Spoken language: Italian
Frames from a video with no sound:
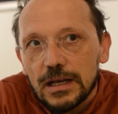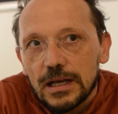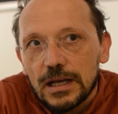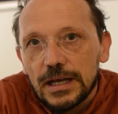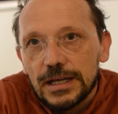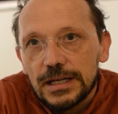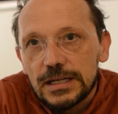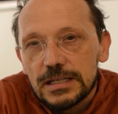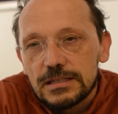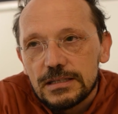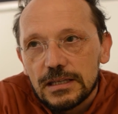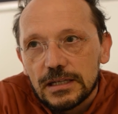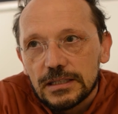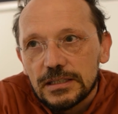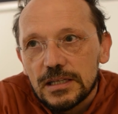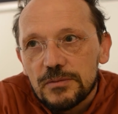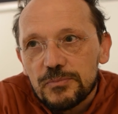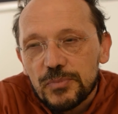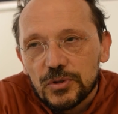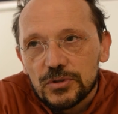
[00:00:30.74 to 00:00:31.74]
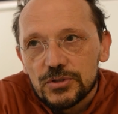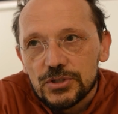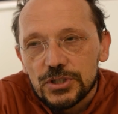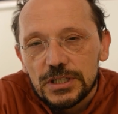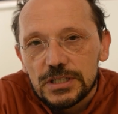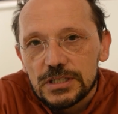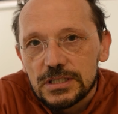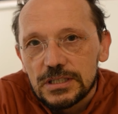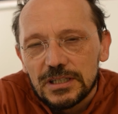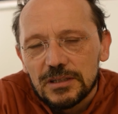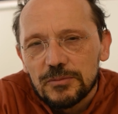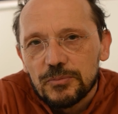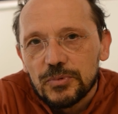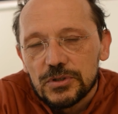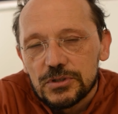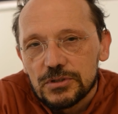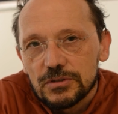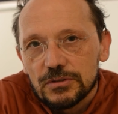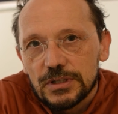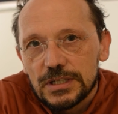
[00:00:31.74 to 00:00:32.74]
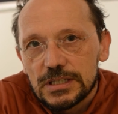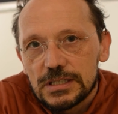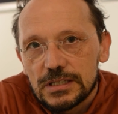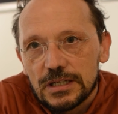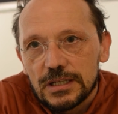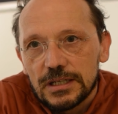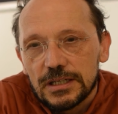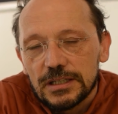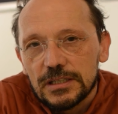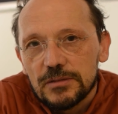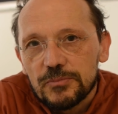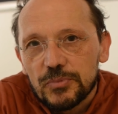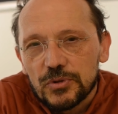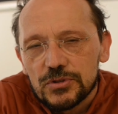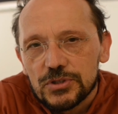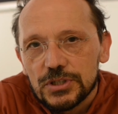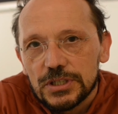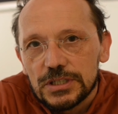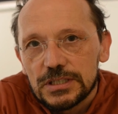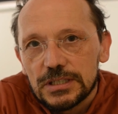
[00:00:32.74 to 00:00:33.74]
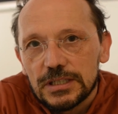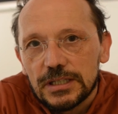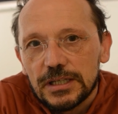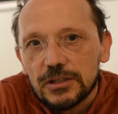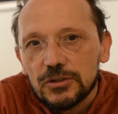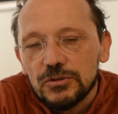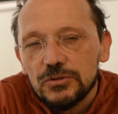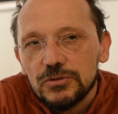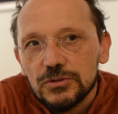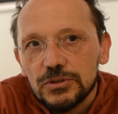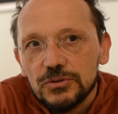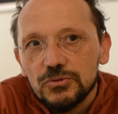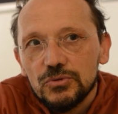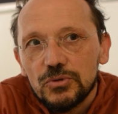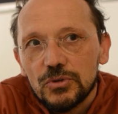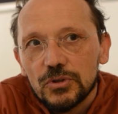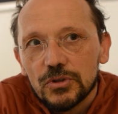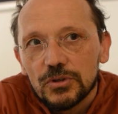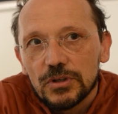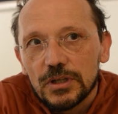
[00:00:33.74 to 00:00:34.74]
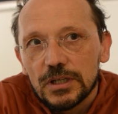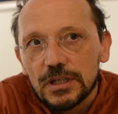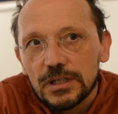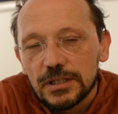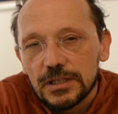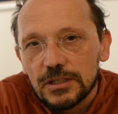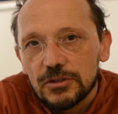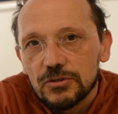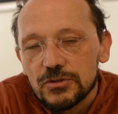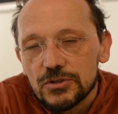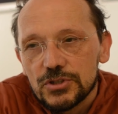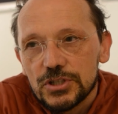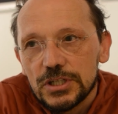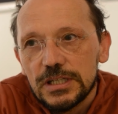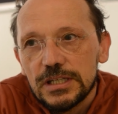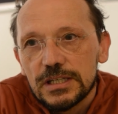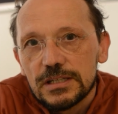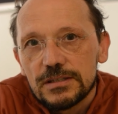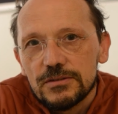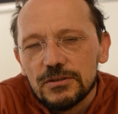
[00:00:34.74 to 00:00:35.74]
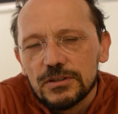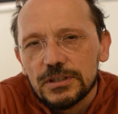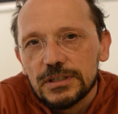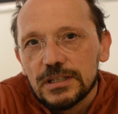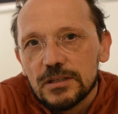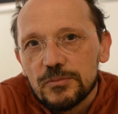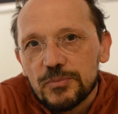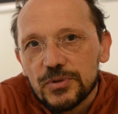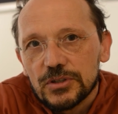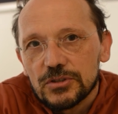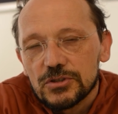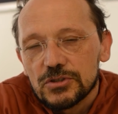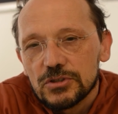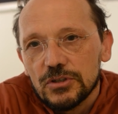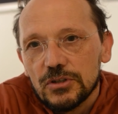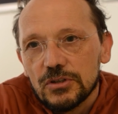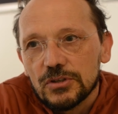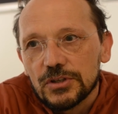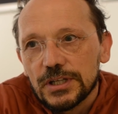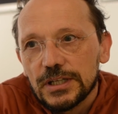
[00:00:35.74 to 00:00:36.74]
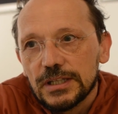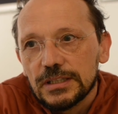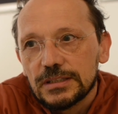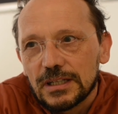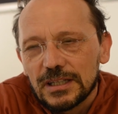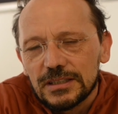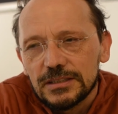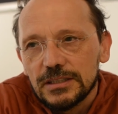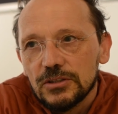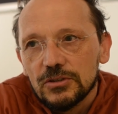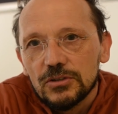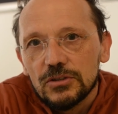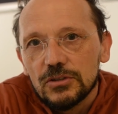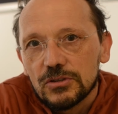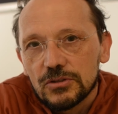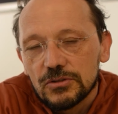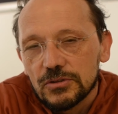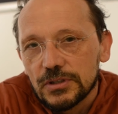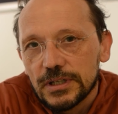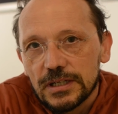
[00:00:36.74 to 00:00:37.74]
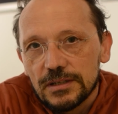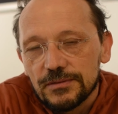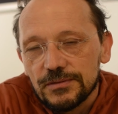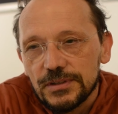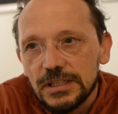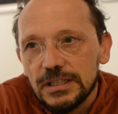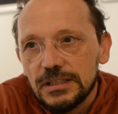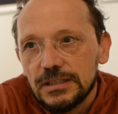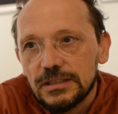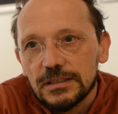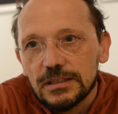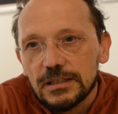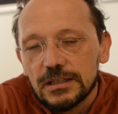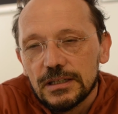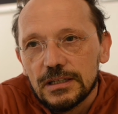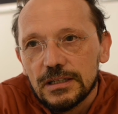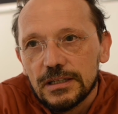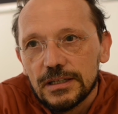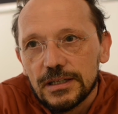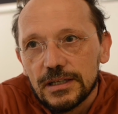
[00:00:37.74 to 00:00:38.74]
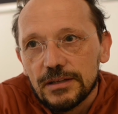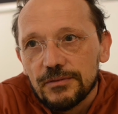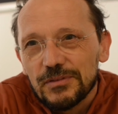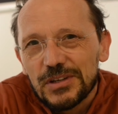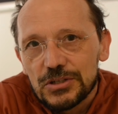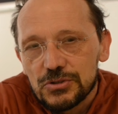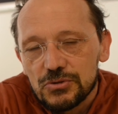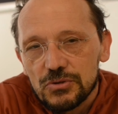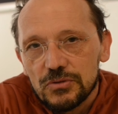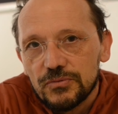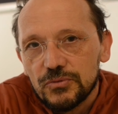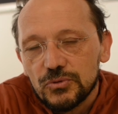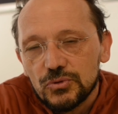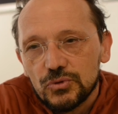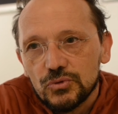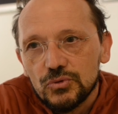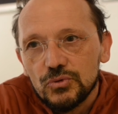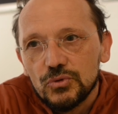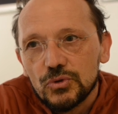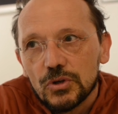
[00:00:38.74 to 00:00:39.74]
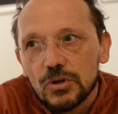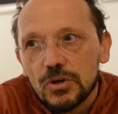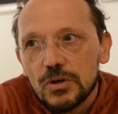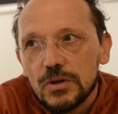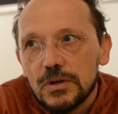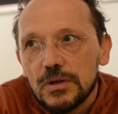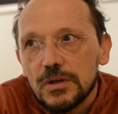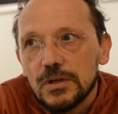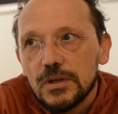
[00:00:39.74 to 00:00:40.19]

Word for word: a iniziare dei processi che possono essere anche dei processi che conducono alla riconciliazione delle persone tra di loro nella vita e verso il futuro.